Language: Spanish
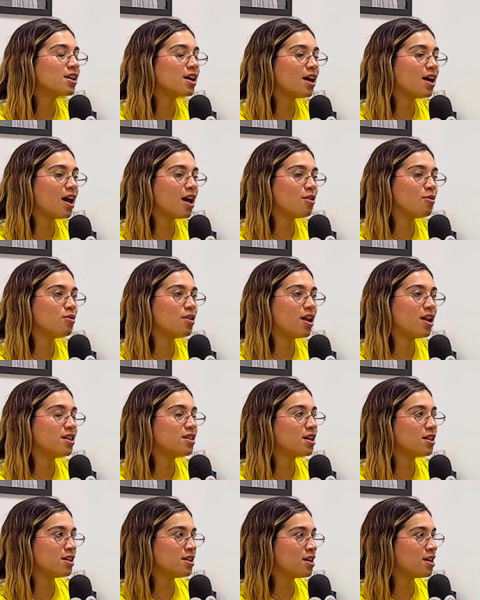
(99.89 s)
que ayudar a
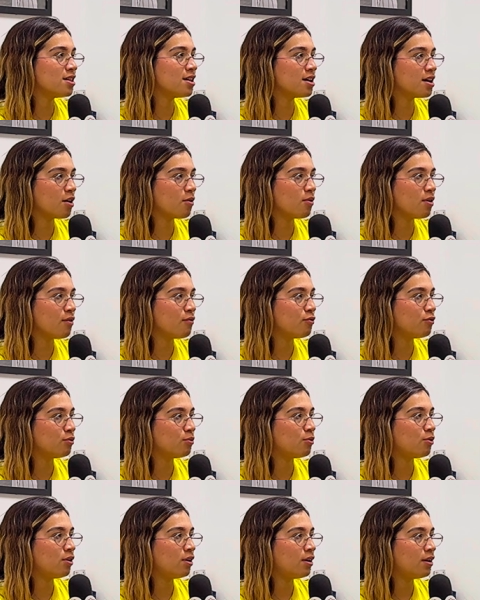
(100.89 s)
esas niñas a que jueguen
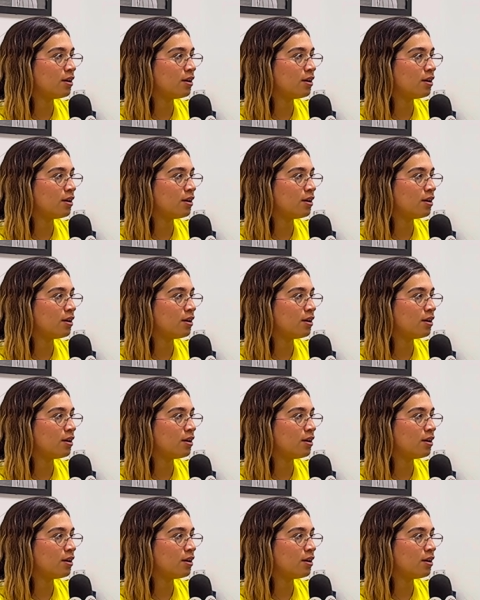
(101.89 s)
fútbol.